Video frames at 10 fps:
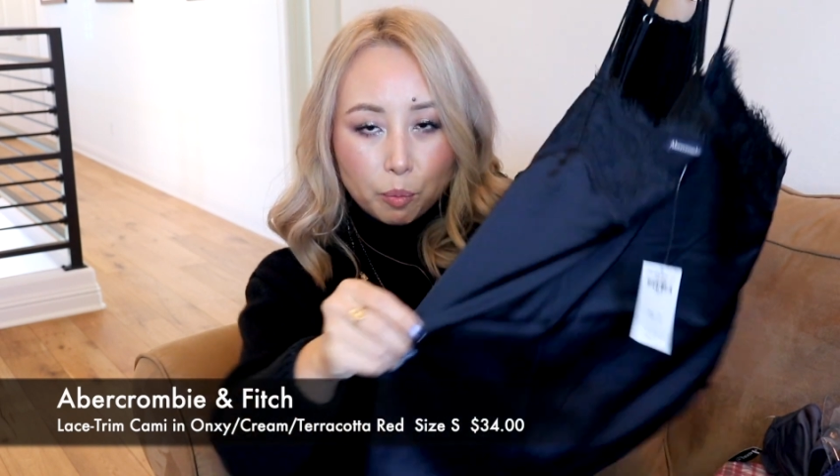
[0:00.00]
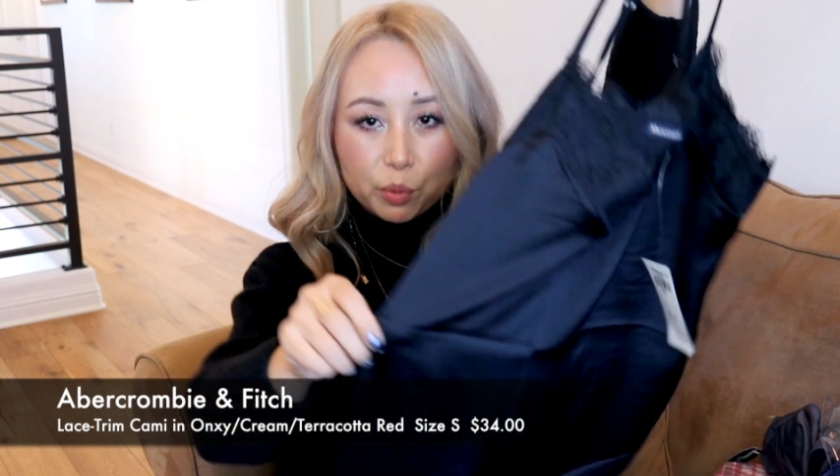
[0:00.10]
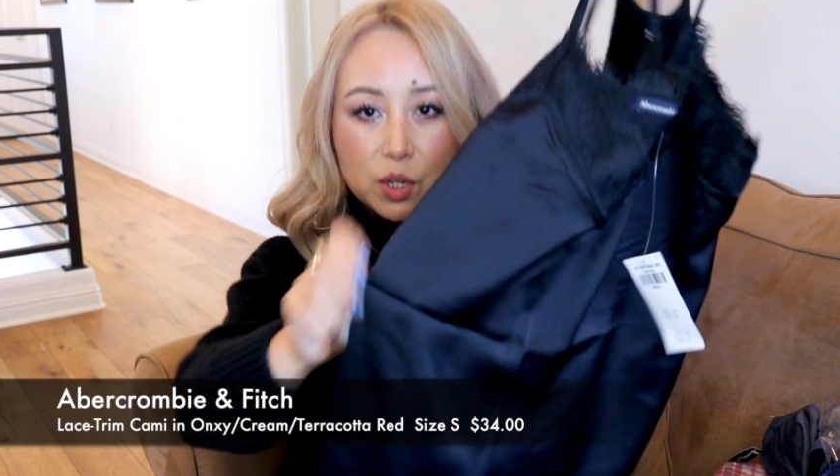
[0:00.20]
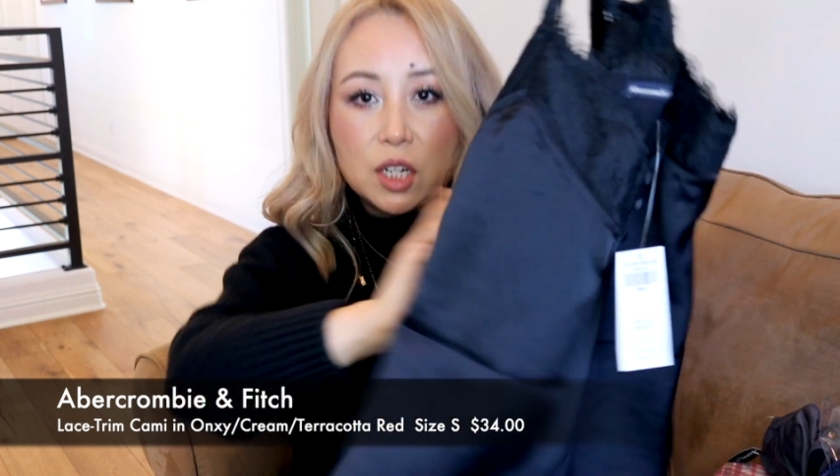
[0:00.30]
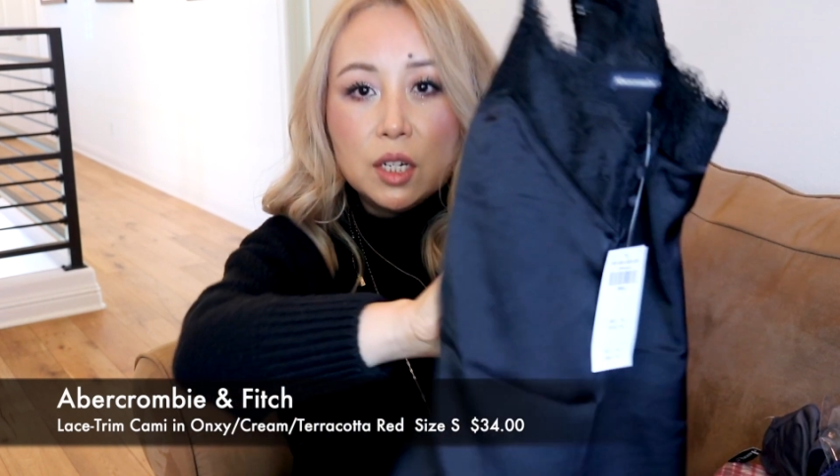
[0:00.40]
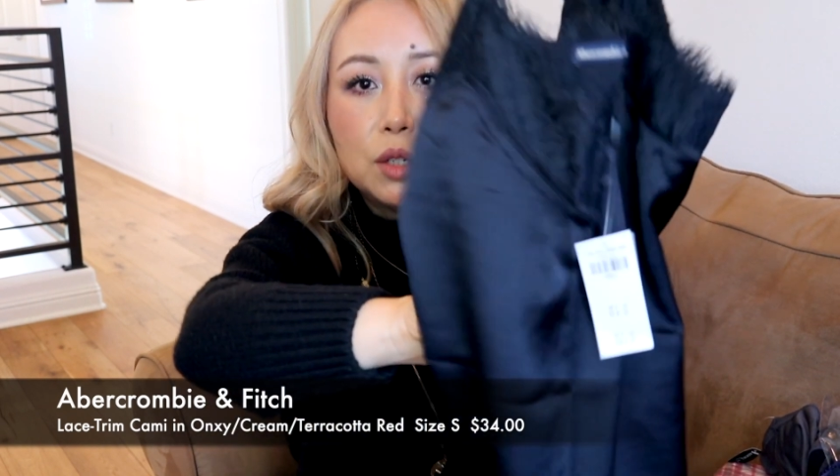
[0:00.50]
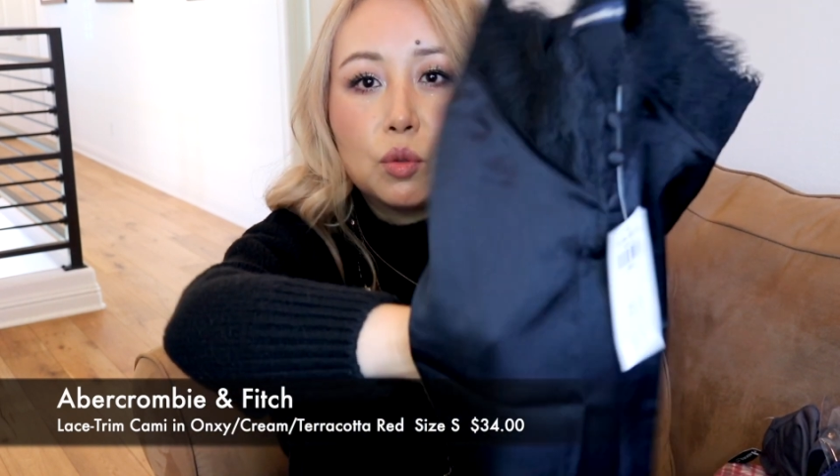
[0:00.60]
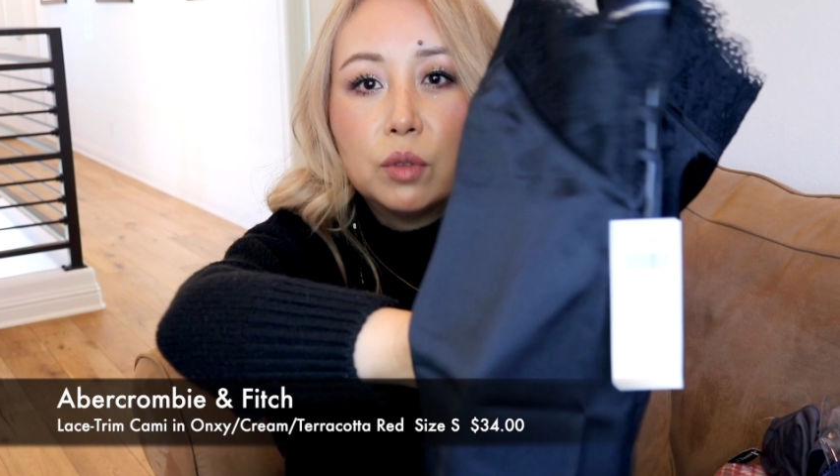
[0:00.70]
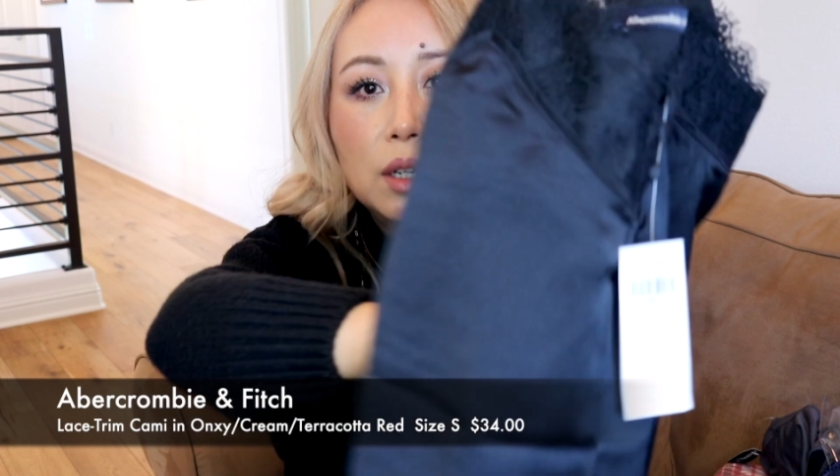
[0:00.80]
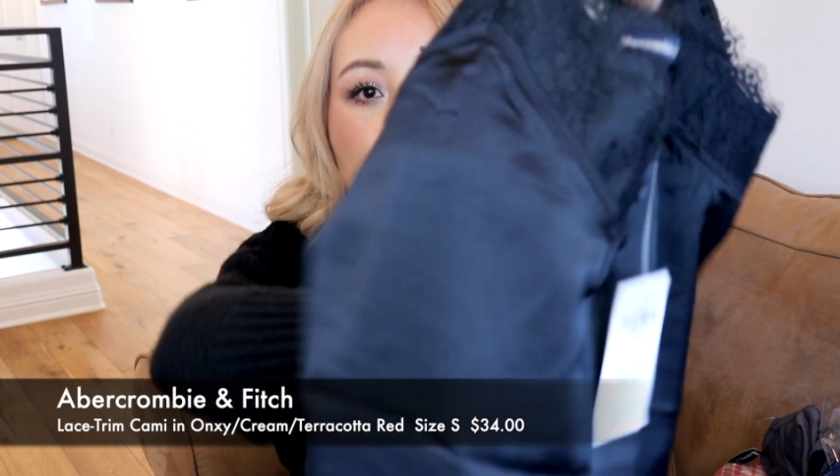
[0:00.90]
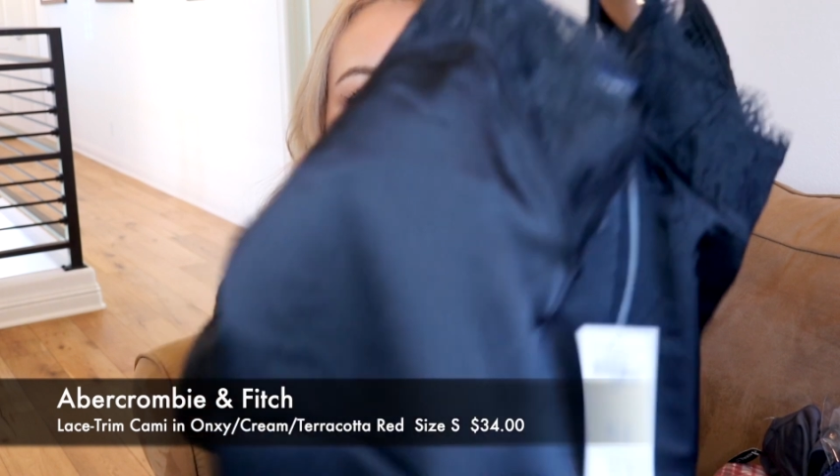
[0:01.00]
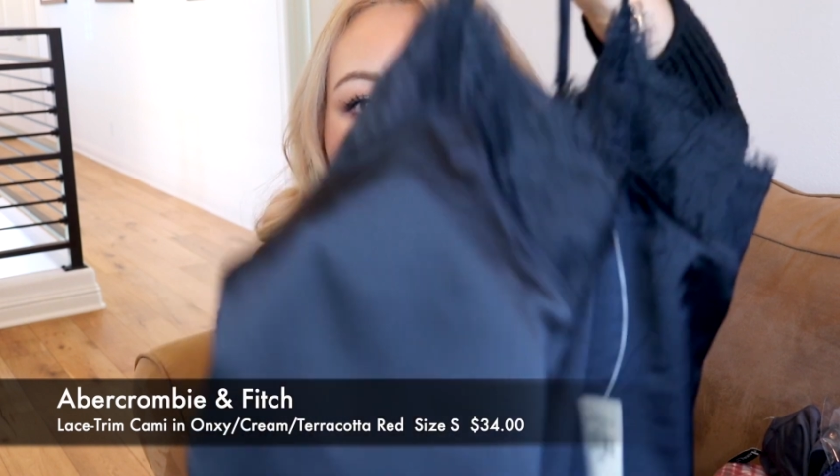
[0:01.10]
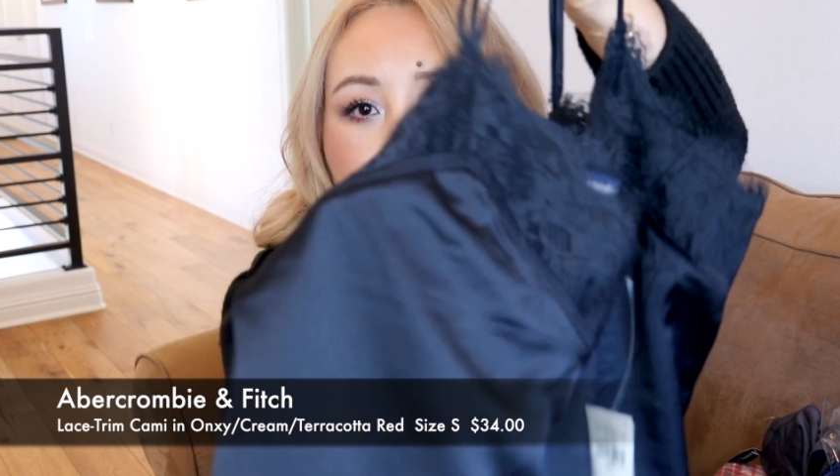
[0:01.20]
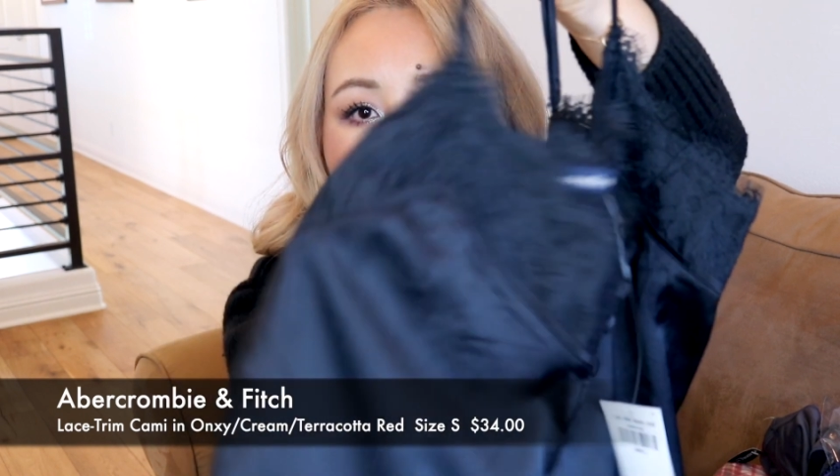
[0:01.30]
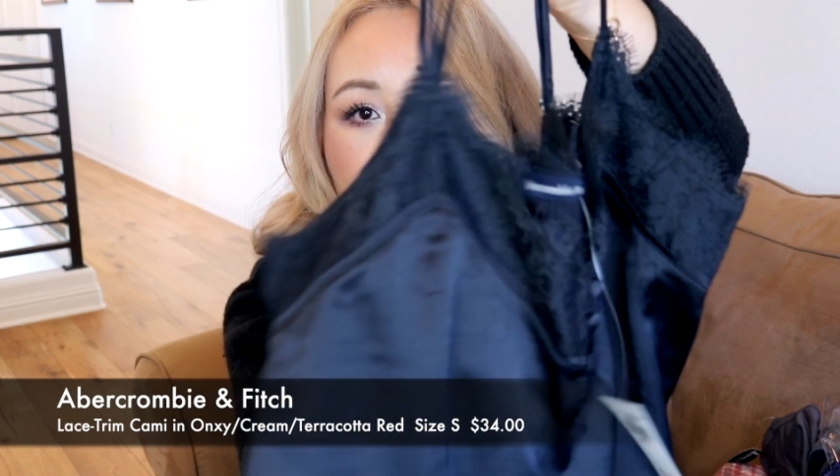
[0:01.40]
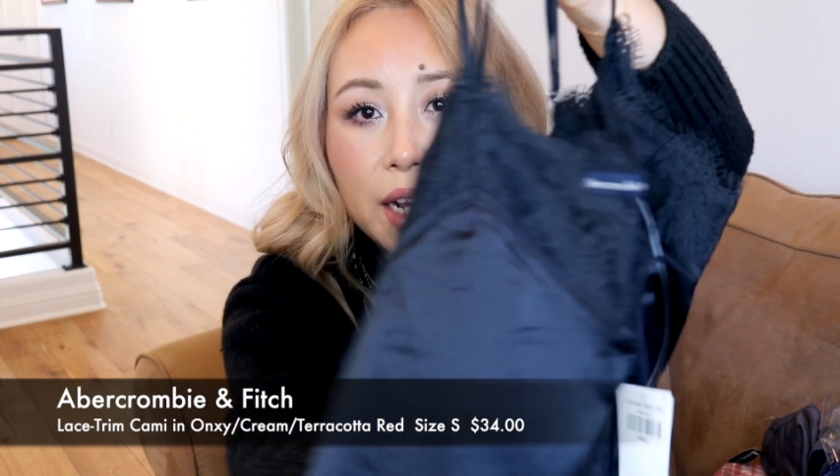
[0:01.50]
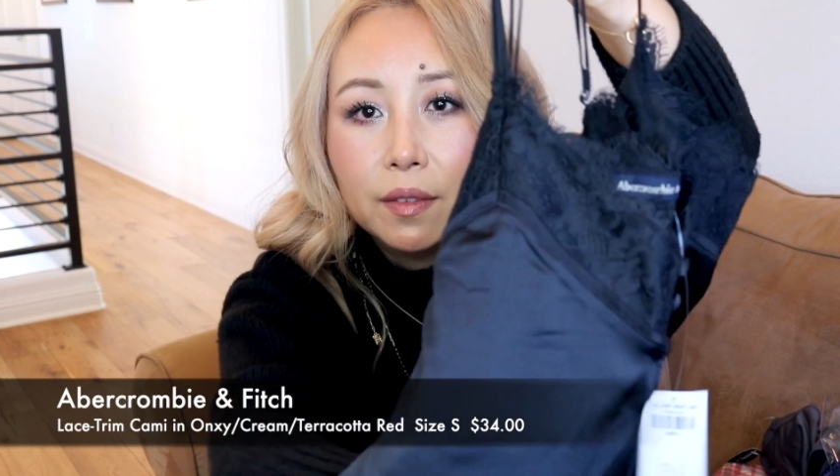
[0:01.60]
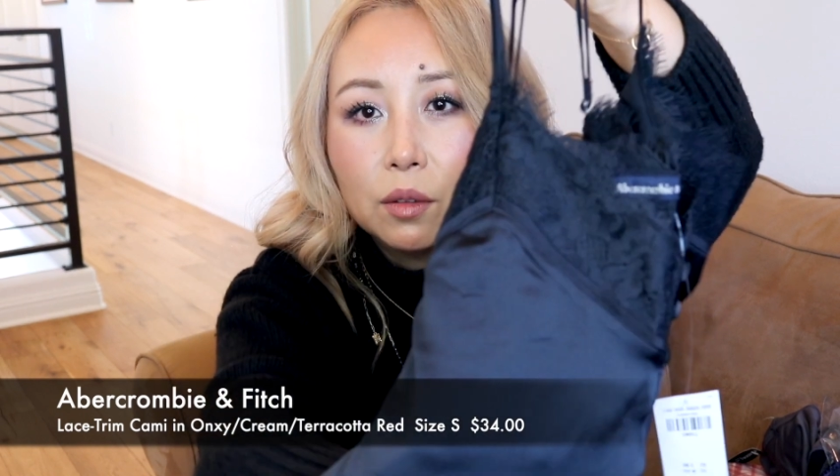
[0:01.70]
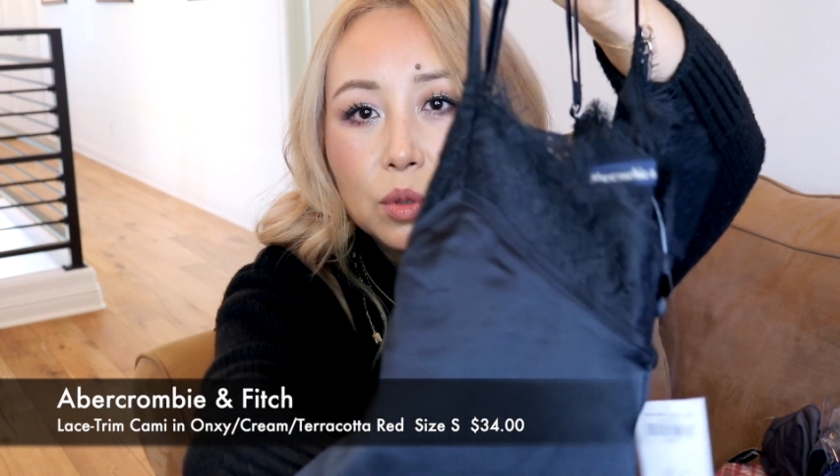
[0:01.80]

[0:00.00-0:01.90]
不是那种特别闪的。